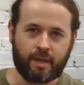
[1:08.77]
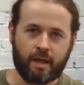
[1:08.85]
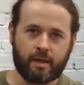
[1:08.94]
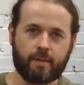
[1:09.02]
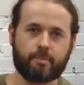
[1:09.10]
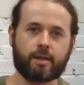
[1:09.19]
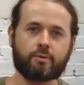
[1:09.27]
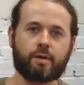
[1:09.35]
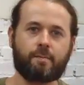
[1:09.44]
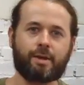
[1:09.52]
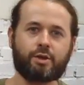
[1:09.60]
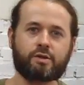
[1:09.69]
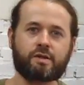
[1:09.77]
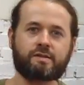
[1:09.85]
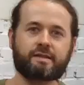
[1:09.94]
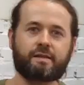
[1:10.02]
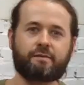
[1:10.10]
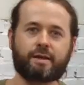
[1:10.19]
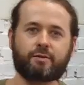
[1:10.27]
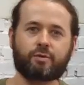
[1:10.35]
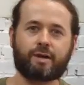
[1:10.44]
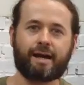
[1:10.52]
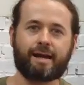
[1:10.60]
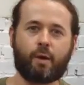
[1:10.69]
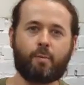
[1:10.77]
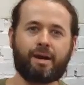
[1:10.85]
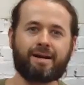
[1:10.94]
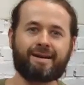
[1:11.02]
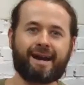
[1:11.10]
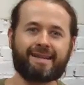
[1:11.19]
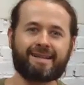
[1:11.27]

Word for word: Lembrando também de se inscrever no canal Bancada